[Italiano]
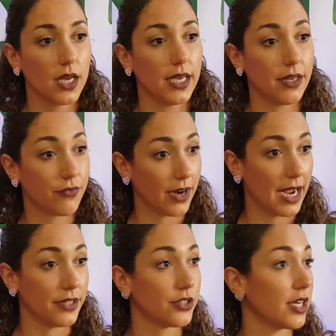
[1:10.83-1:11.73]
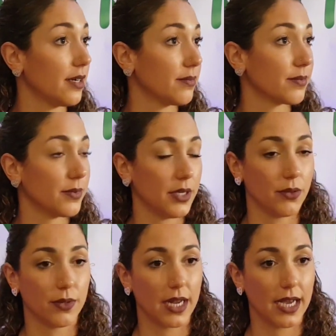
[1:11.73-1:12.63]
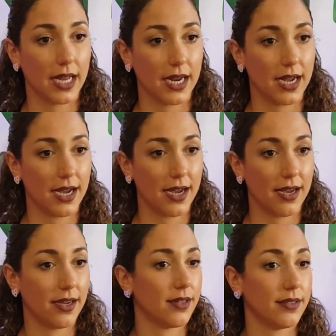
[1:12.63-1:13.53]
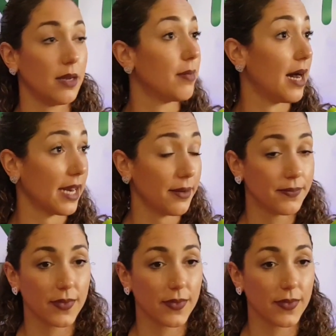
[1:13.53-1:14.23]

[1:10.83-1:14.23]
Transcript: in Francia, quindi una gara nel mare